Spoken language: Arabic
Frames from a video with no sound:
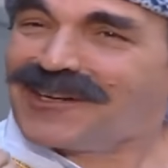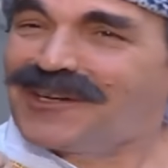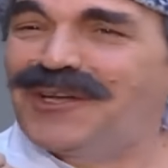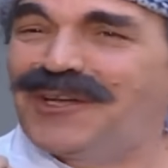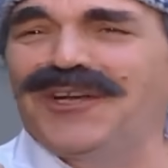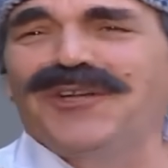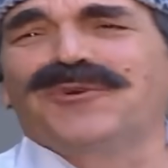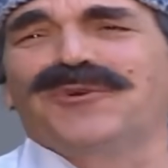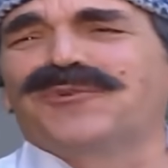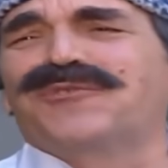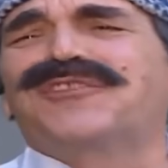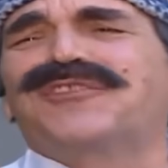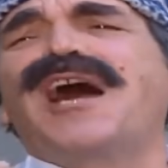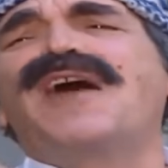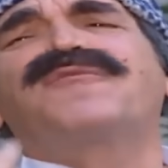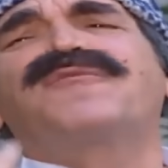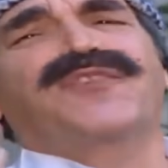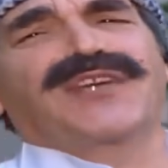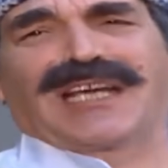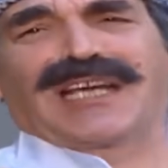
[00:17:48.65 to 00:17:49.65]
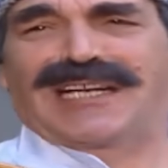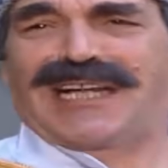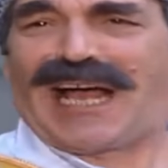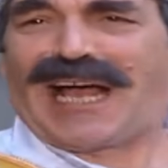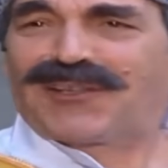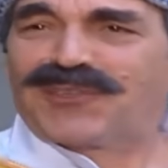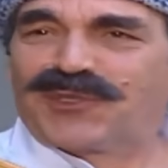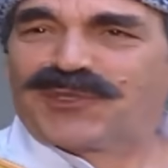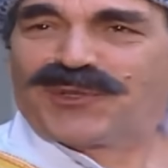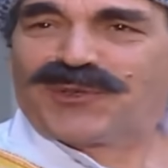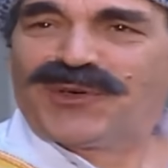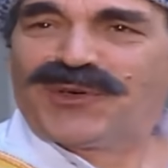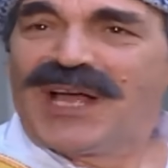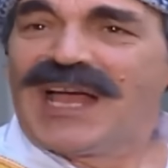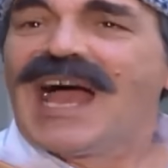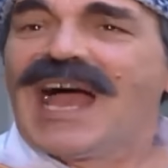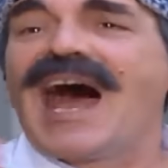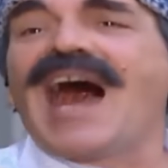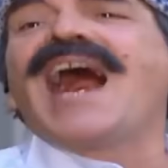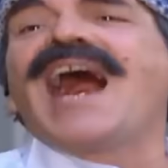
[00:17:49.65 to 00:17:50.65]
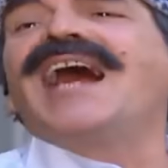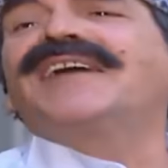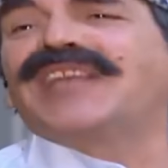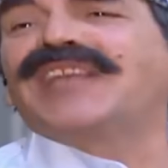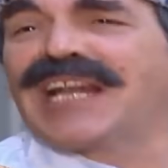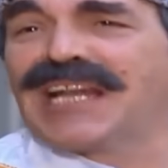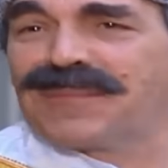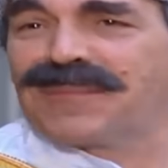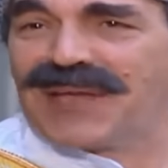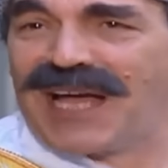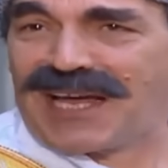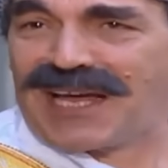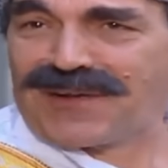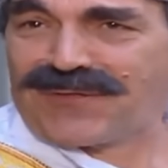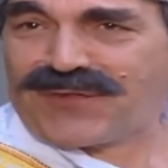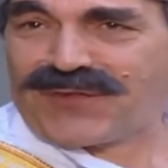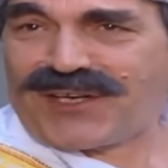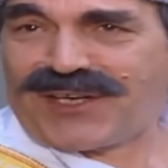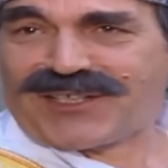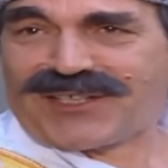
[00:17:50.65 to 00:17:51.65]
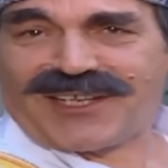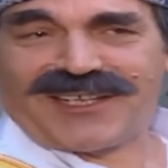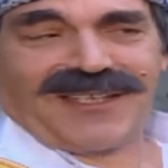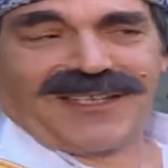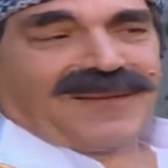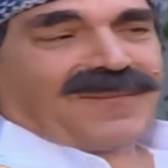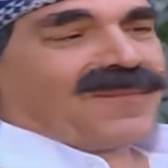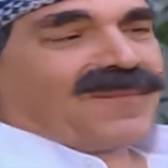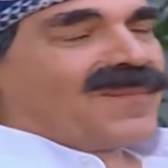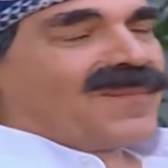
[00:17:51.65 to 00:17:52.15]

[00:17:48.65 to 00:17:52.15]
الحلو الدافي اللي عنده هذا اللي بيعرف يحكي